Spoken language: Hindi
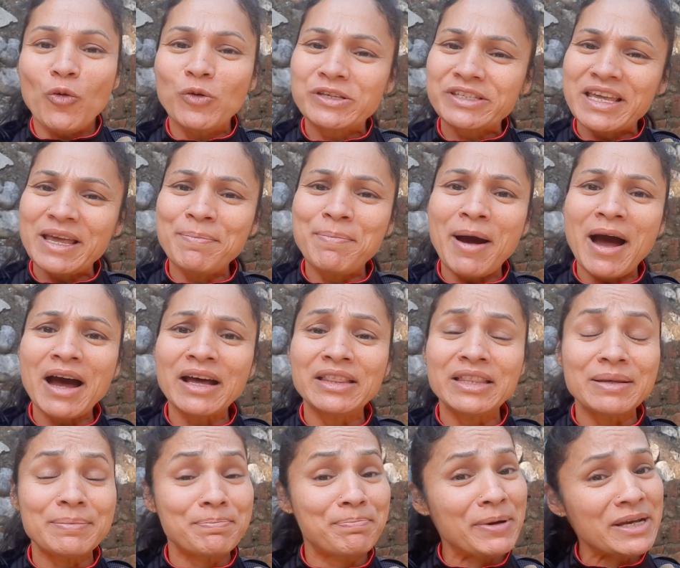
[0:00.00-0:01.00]
उसके बाद
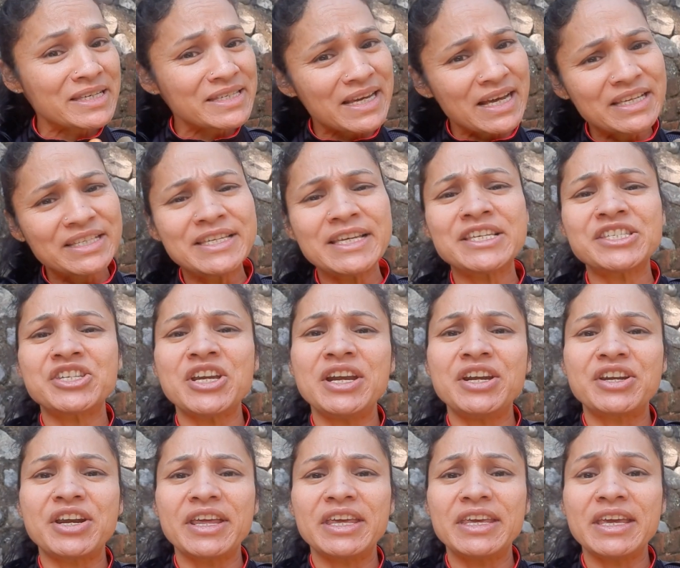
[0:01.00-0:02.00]
बस
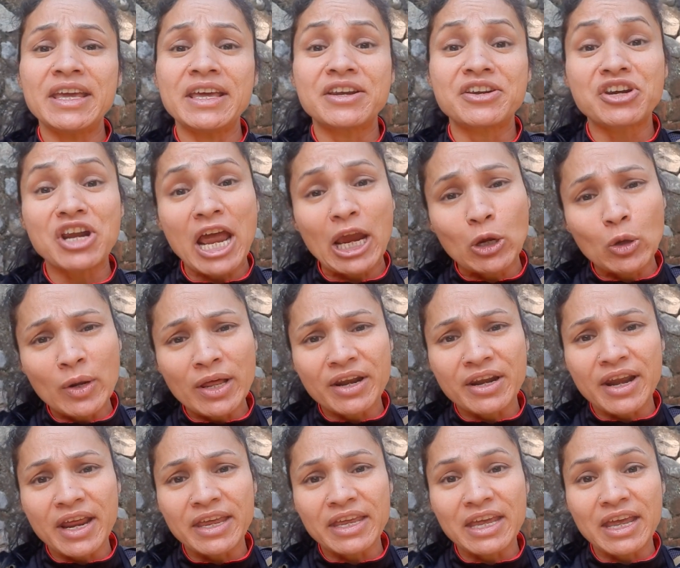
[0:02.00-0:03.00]
कंसिस्टेंट रहिए रेगुलर
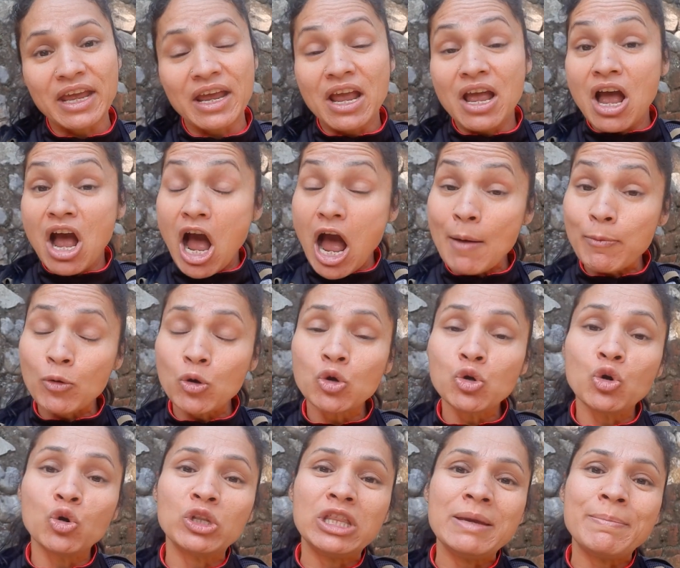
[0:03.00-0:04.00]
रहिए आपको
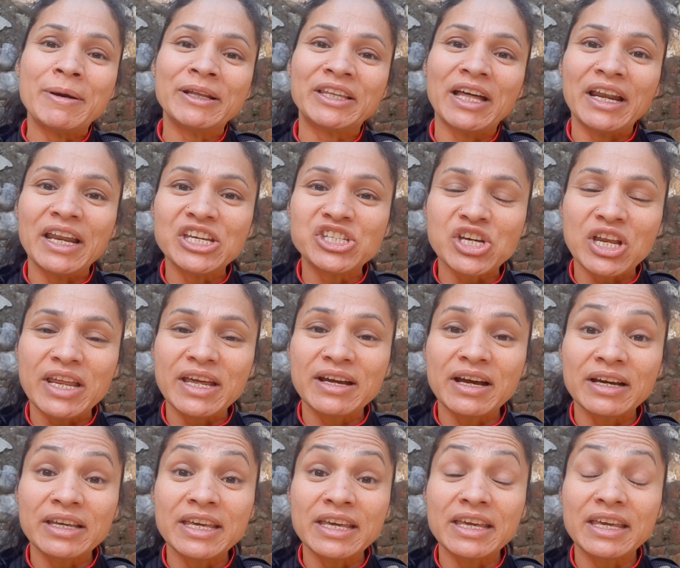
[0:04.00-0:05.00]
खुद ही पता नहीं
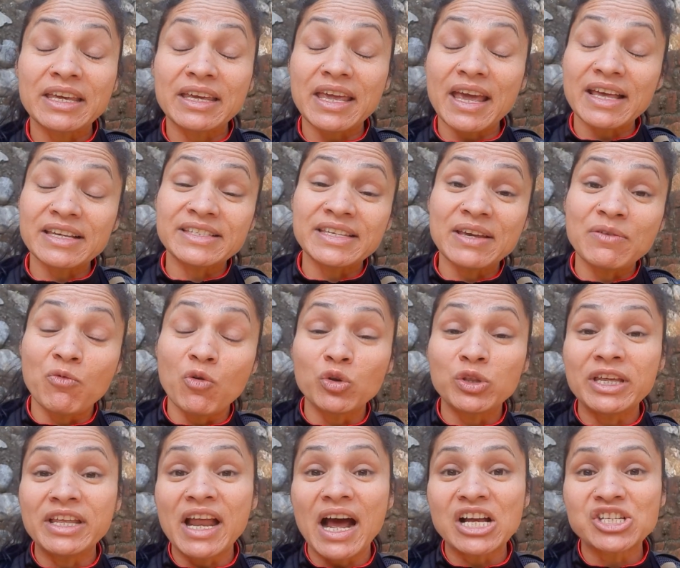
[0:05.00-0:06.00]
चलेगा कि कैसे वो
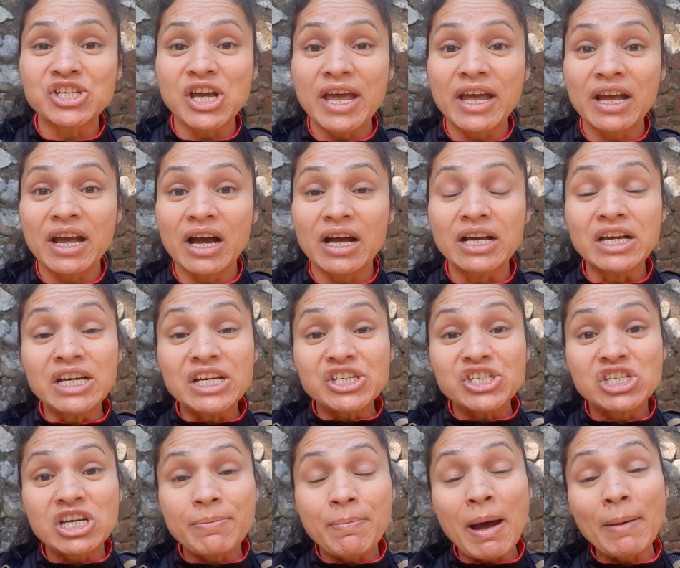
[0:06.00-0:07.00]
दिन आ जाएगा
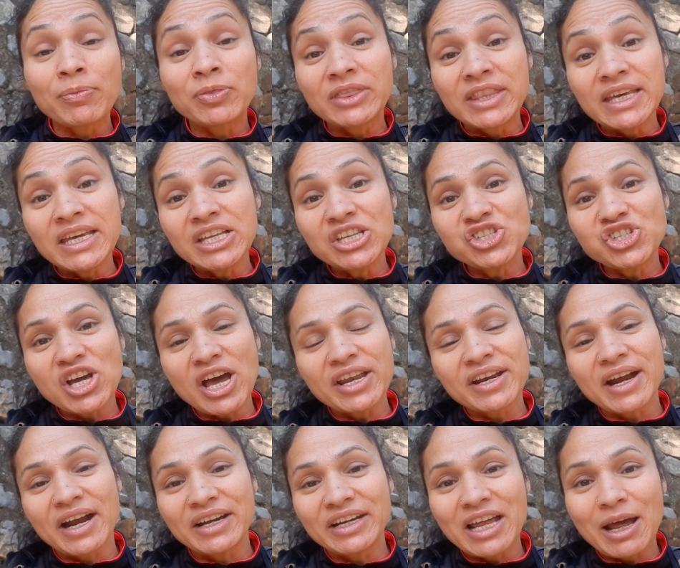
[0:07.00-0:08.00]
जब आप तीन
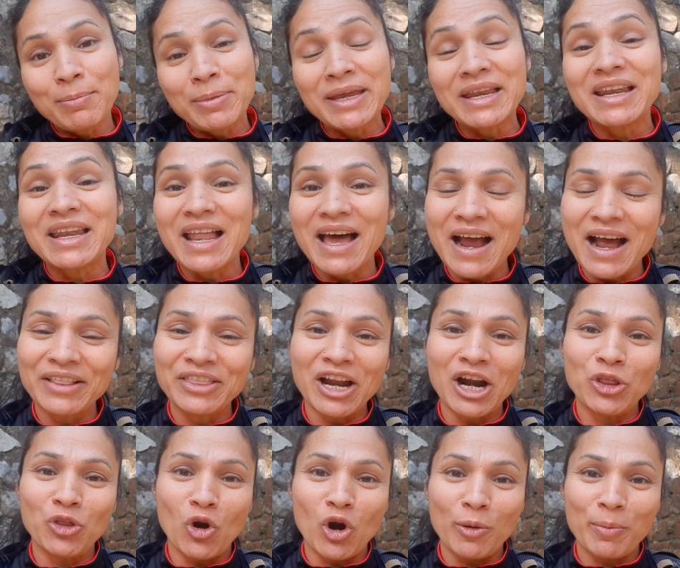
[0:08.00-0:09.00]
चार घंटा भी
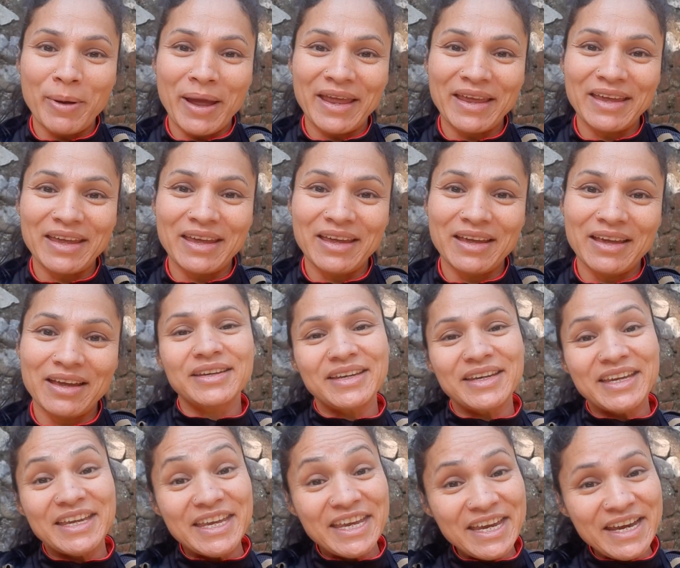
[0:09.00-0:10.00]
लगातार दौड़ पाएंगे
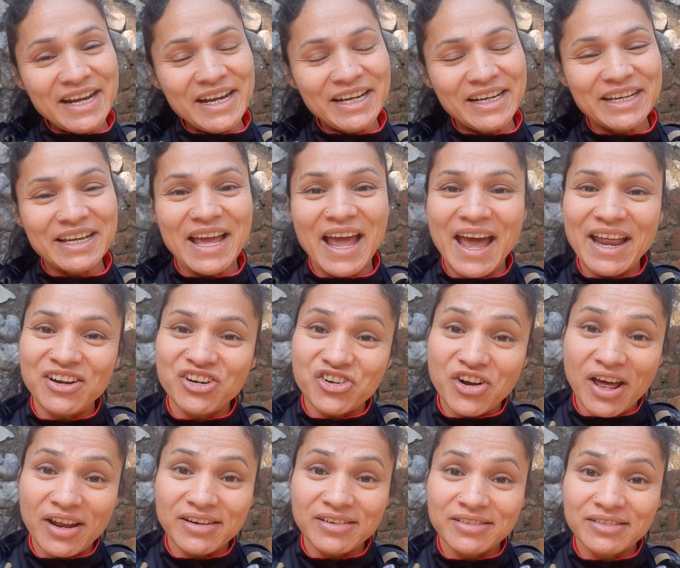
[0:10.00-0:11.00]
ईट एंड
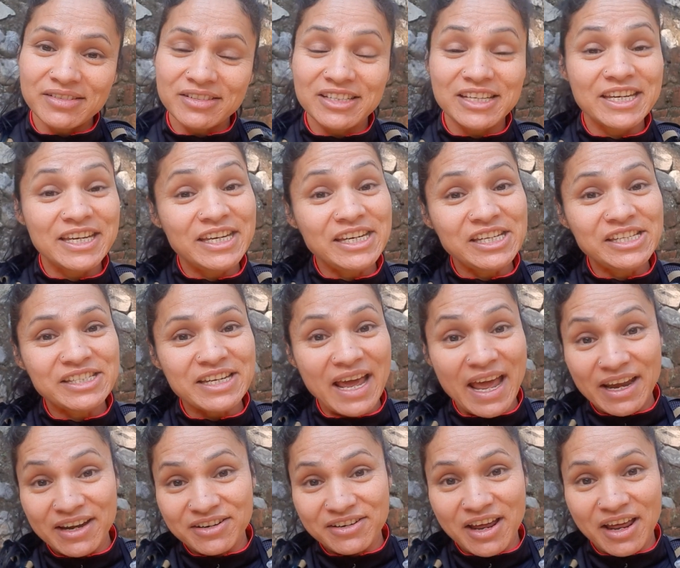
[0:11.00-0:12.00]
रन ईट
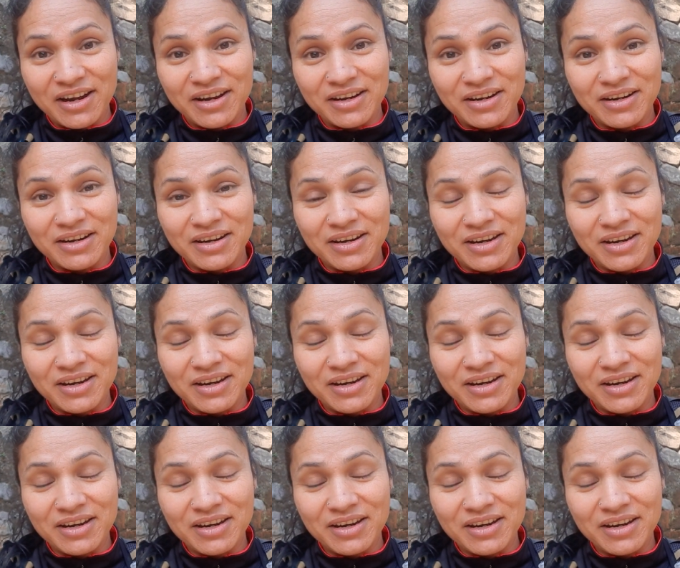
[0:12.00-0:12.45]
एंड रन